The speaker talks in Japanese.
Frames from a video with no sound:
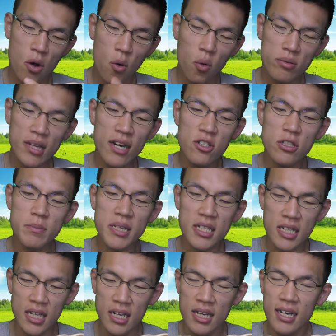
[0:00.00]
蛍
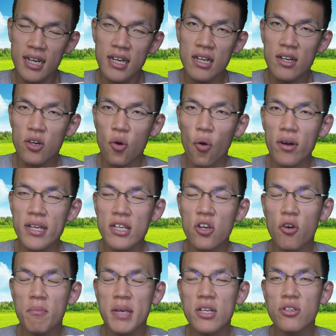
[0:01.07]
火に
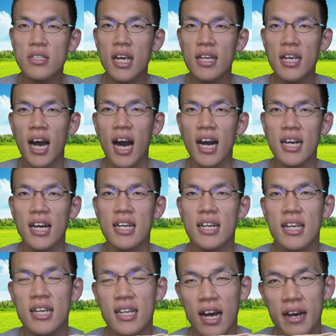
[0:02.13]
恋を見るけり
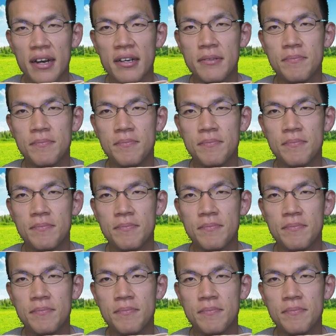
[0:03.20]
儚げな